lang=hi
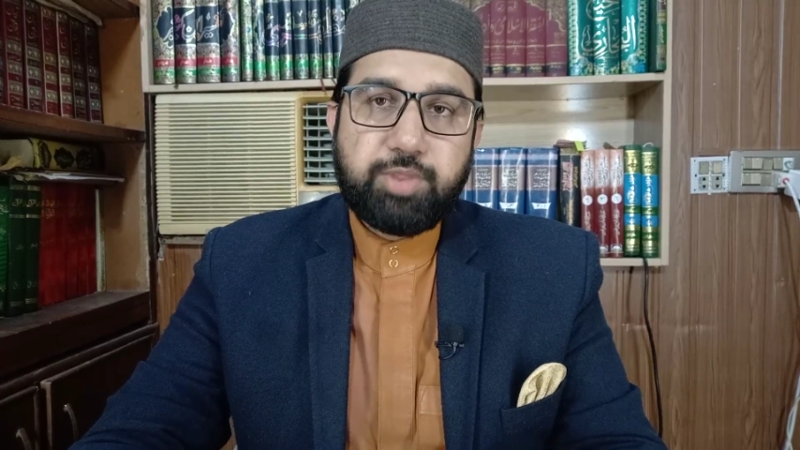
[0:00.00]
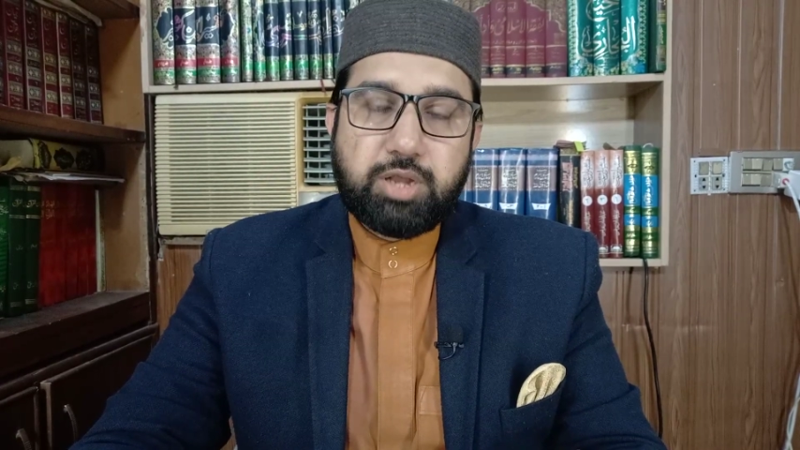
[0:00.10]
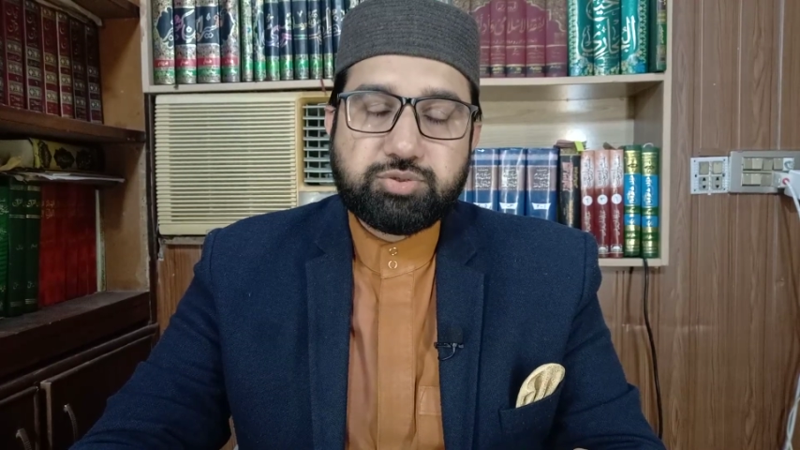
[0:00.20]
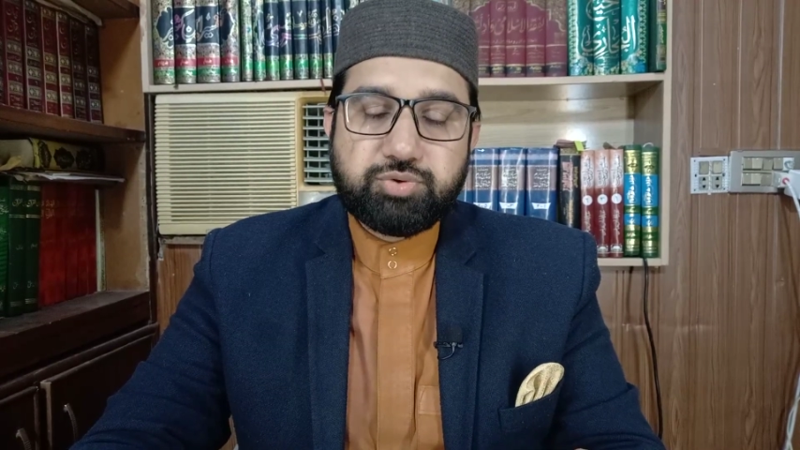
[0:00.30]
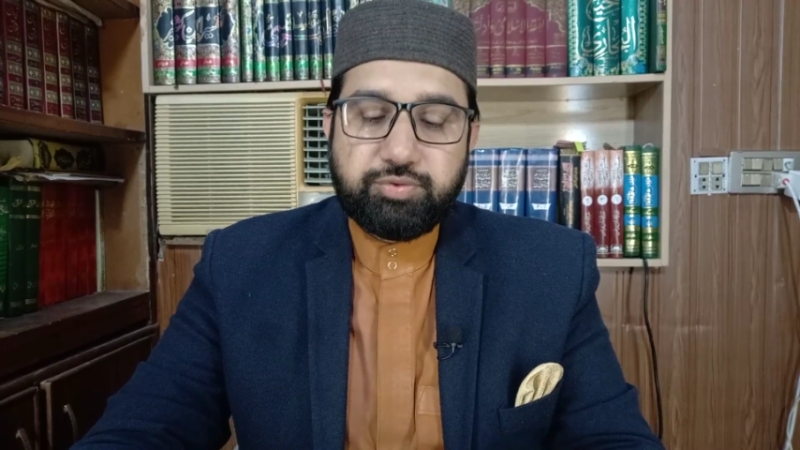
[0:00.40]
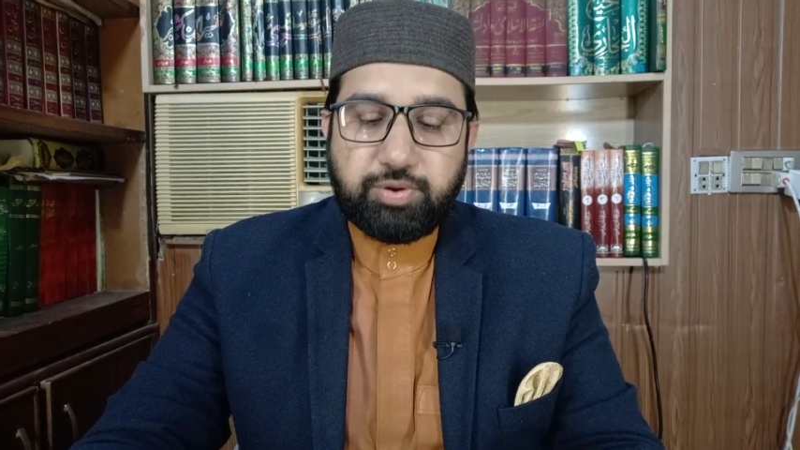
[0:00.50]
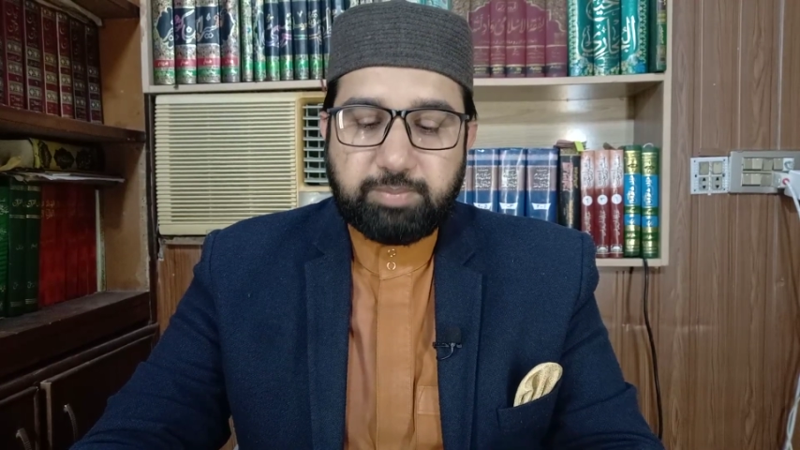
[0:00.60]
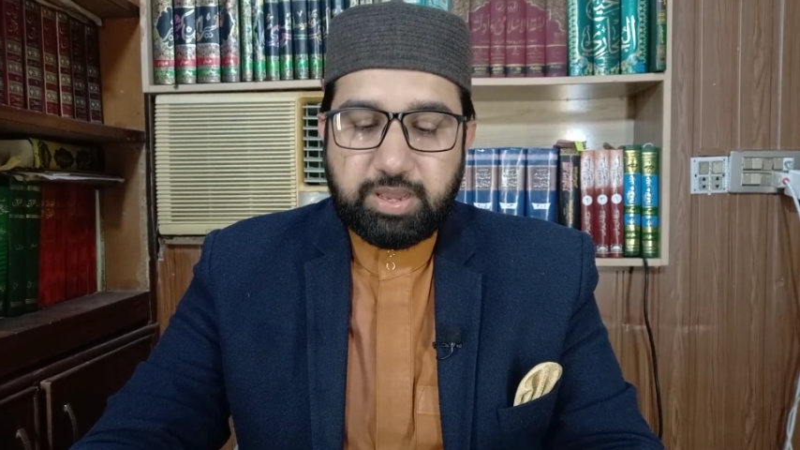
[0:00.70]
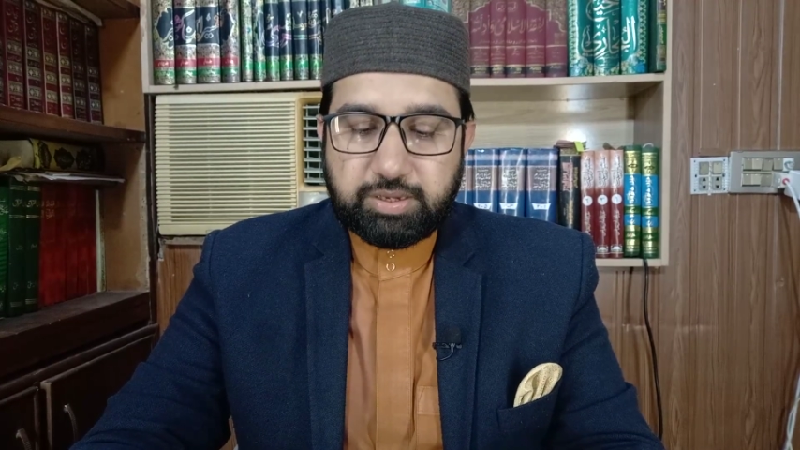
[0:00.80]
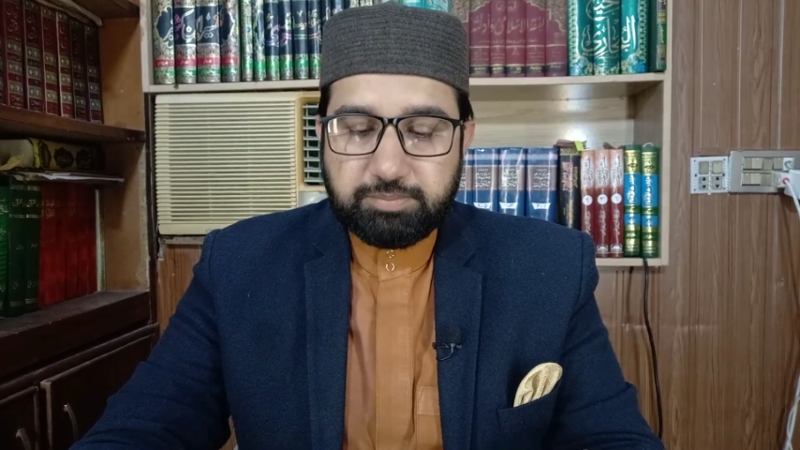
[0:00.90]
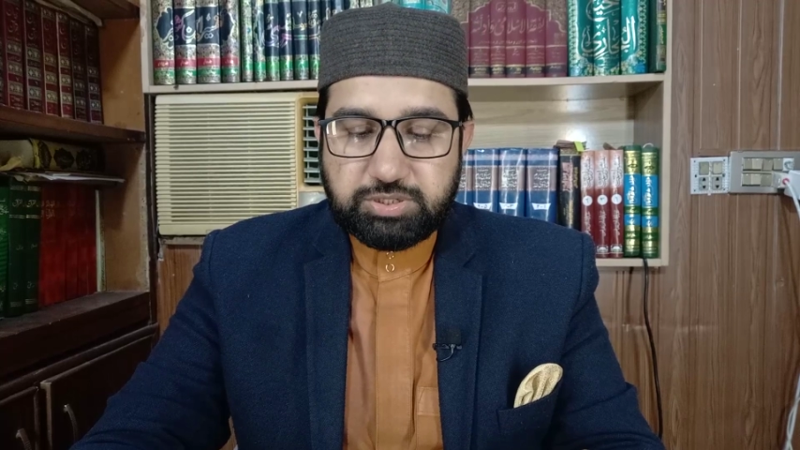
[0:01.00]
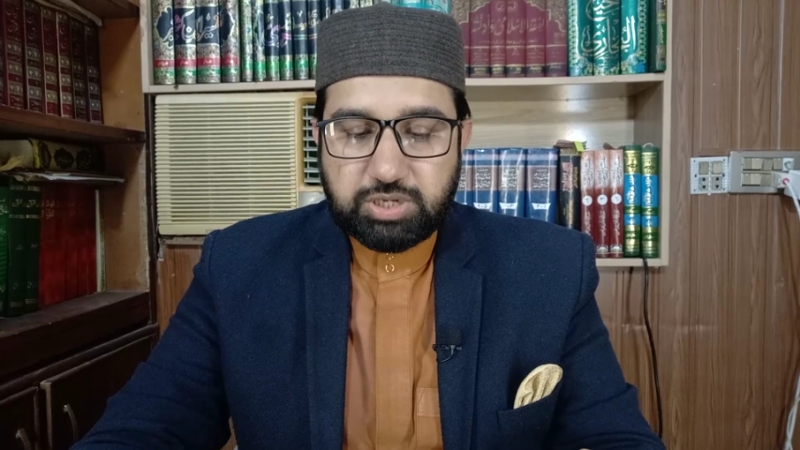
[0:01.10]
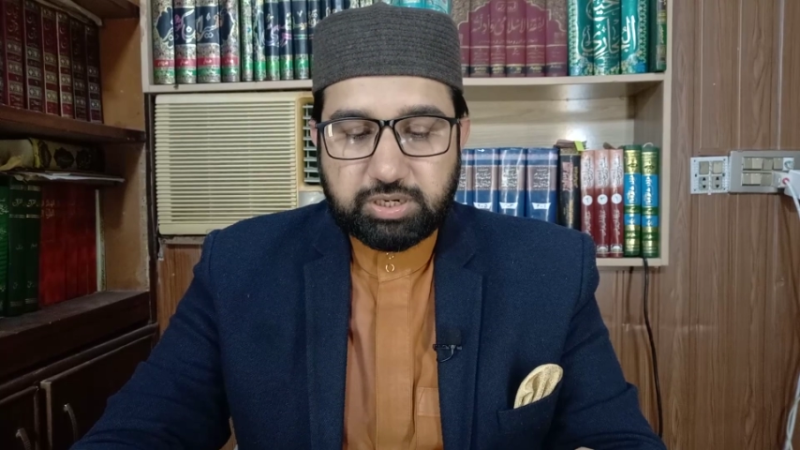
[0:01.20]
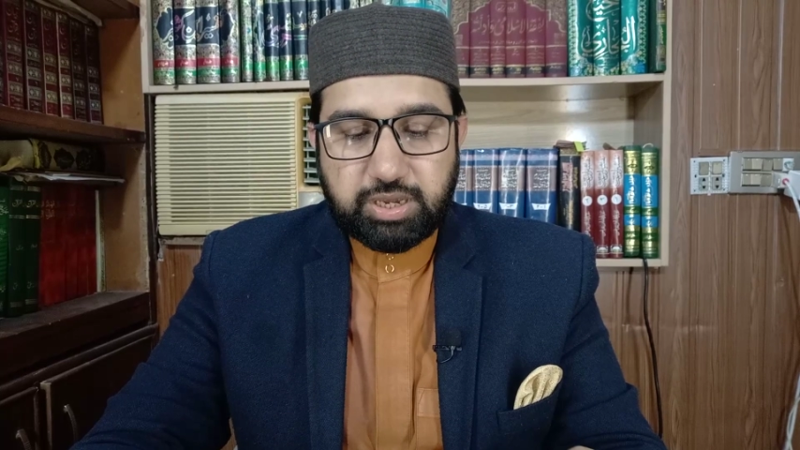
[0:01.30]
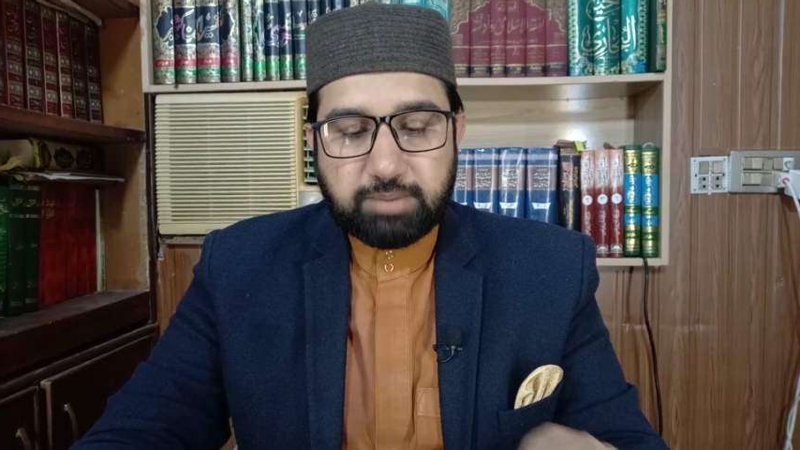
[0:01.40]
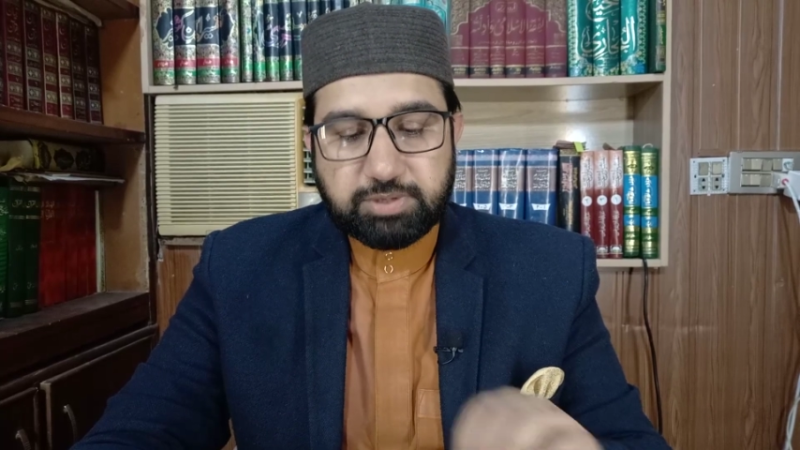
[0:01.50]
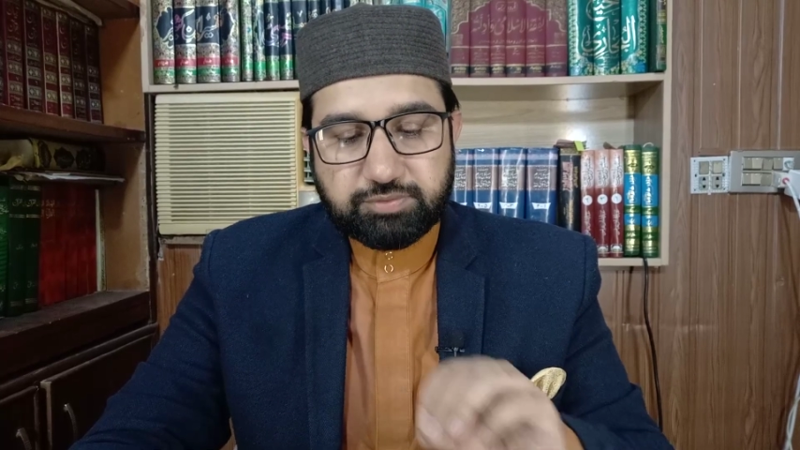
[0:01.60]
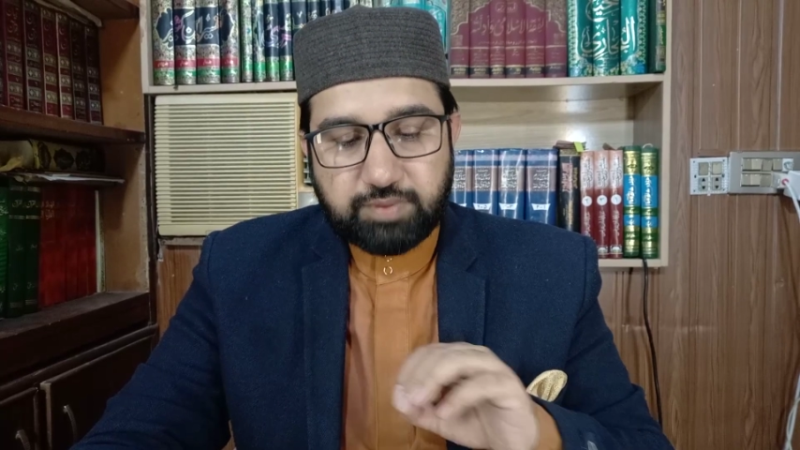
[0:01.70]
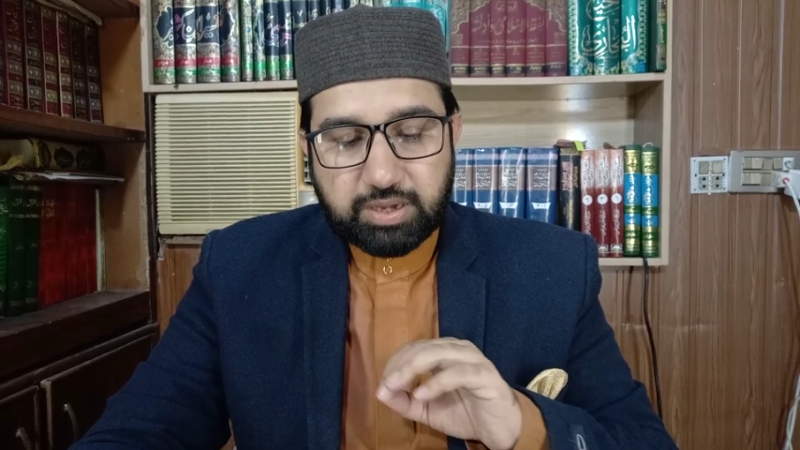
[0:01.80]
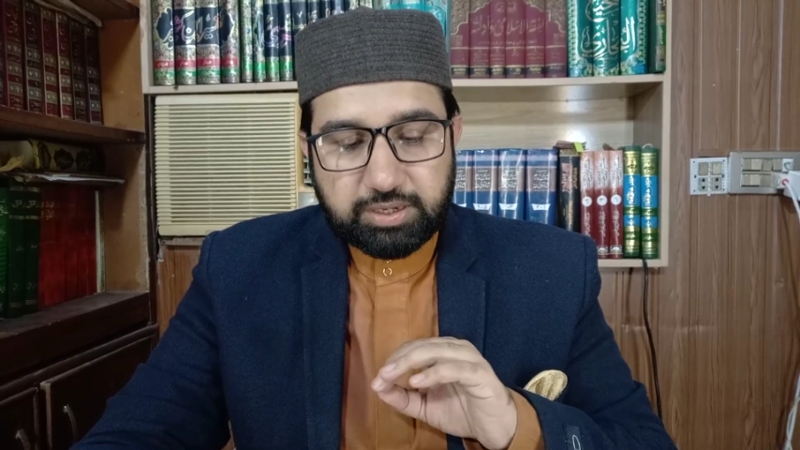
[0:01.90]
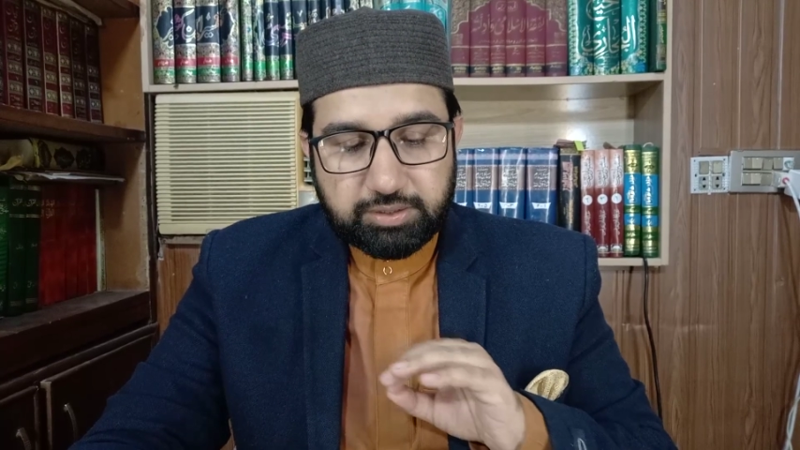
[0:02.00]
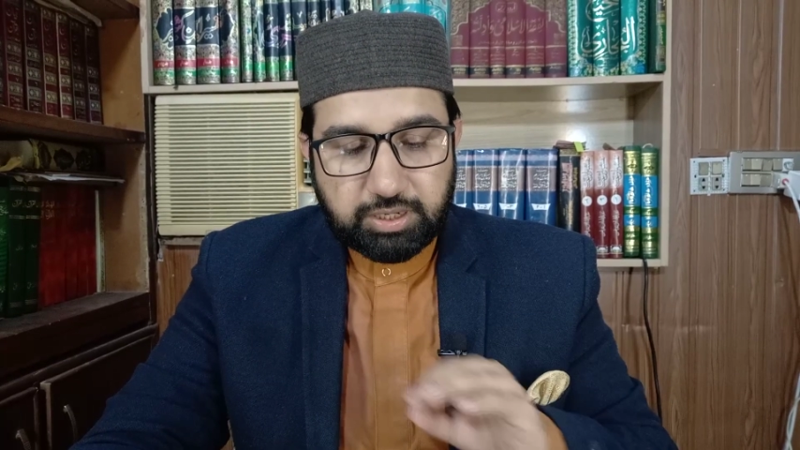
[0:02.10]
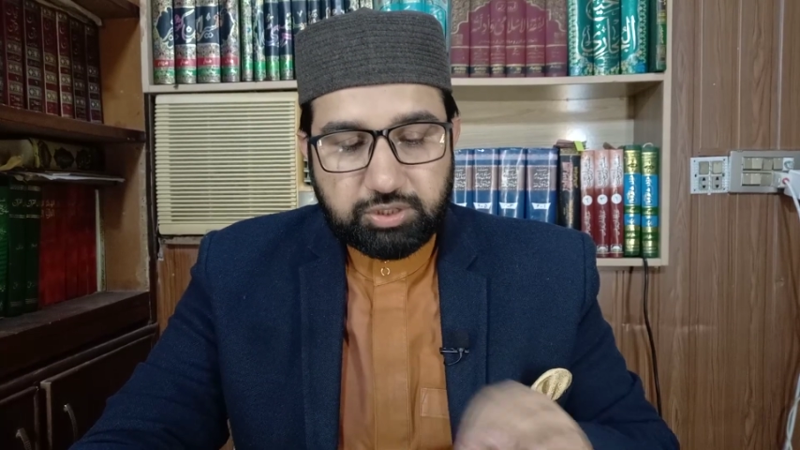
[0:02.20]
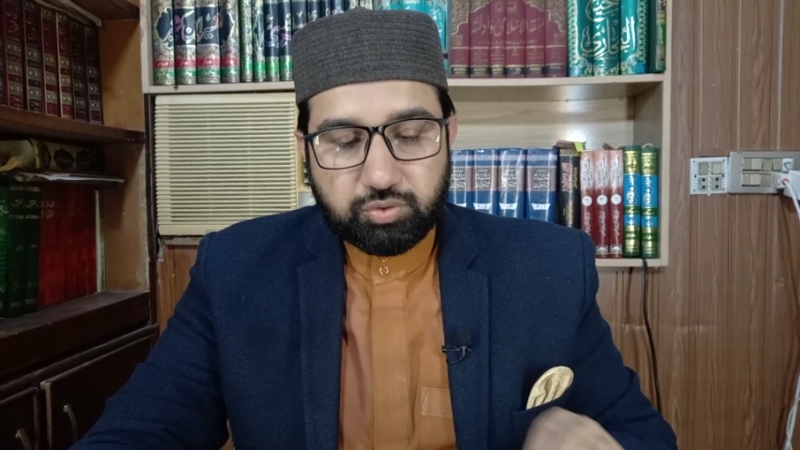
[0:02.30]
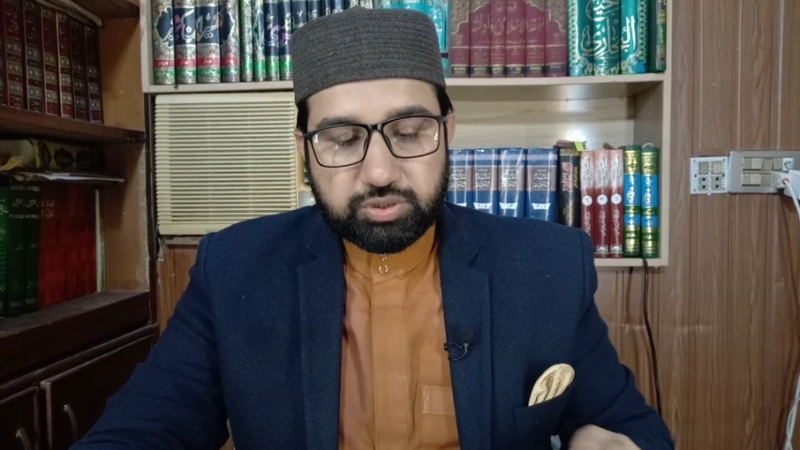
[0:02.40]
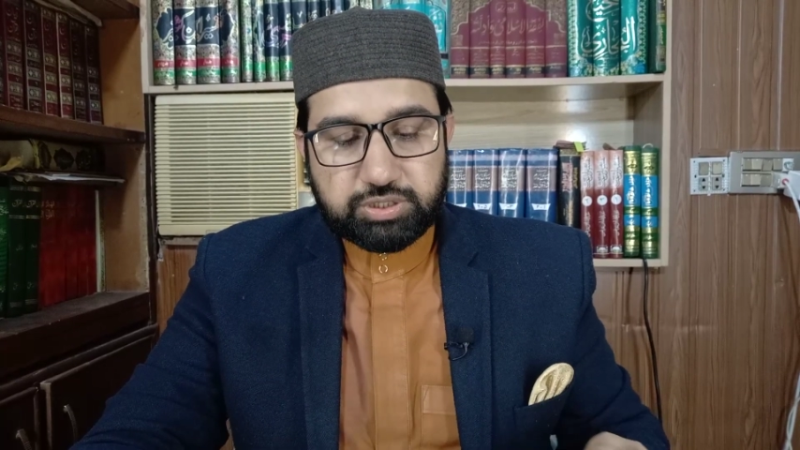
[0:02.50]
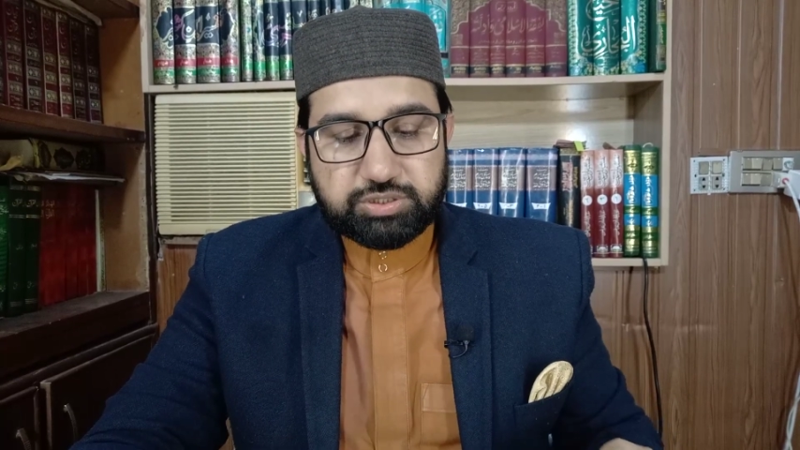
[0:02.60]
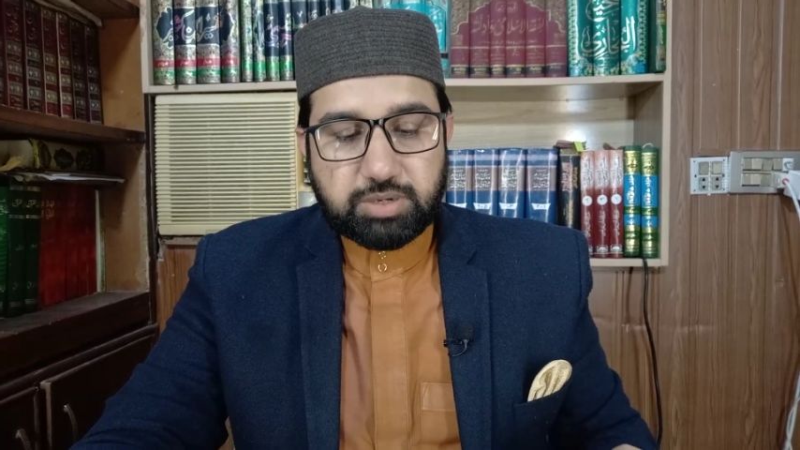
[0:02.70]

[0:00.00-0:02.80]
हजूर ने फरमाया कि बेशक क़्यामत वाक़ नहीं होगी